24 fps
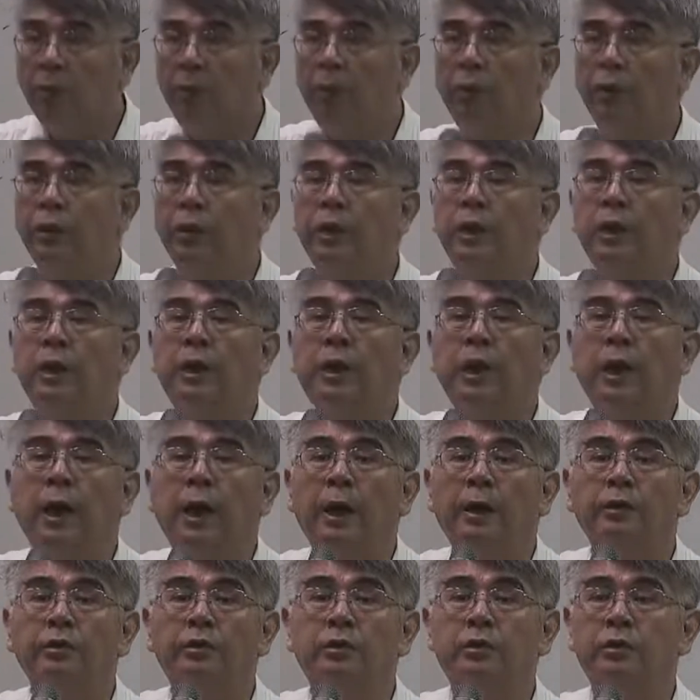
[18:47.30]
不应
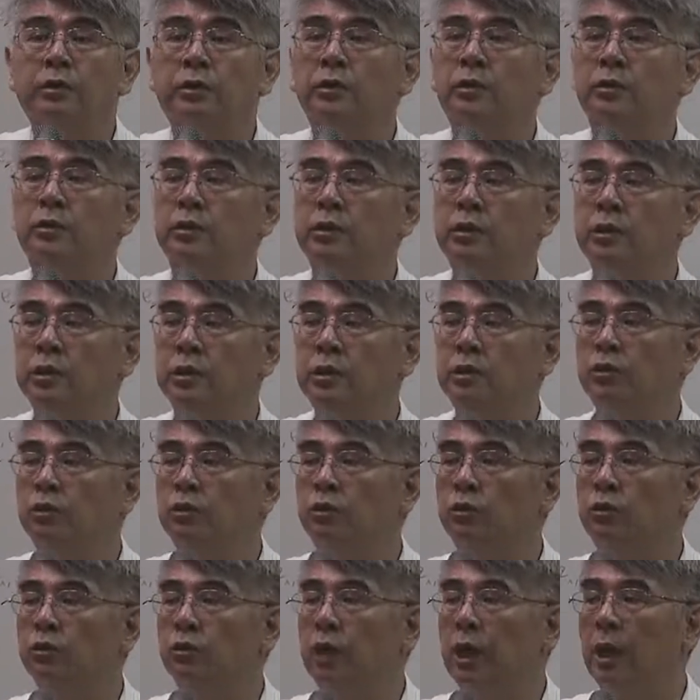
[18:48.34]
该是七十
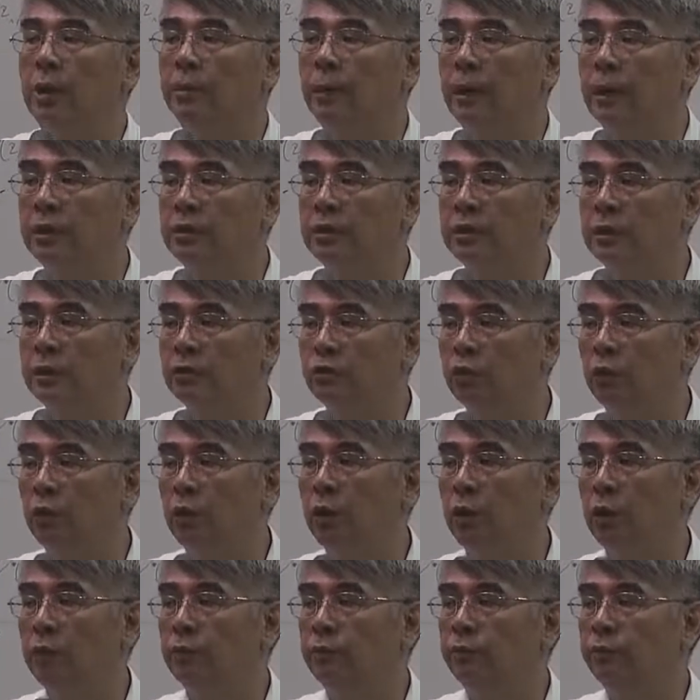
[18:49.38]
五，他把它写
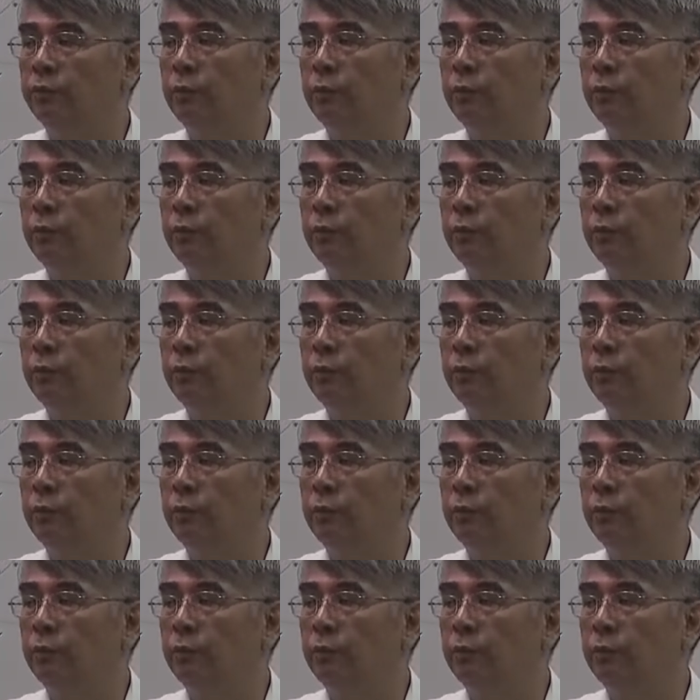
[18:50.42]
错了。